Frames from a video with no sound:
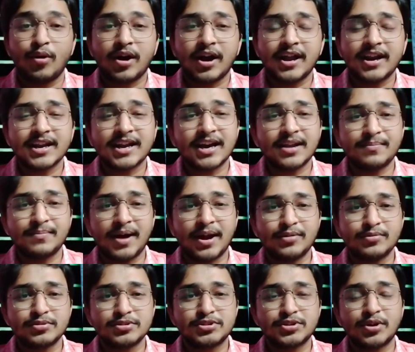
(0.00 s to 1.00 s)
ওখানকার
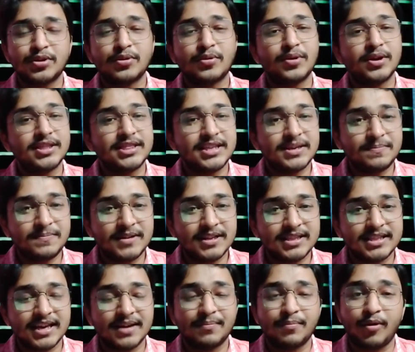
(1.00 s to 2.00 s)
মানুষজন ওই
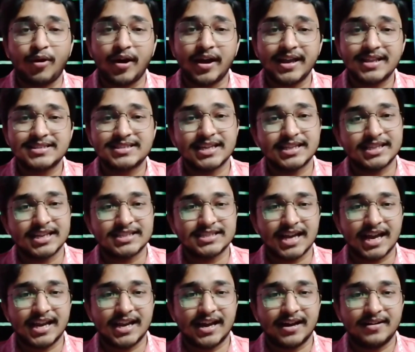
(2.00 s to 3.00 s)
দ্বীপটিতে ভয়ে যেতে
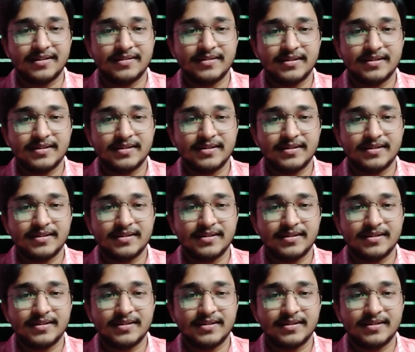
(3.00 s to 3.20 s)
চায় না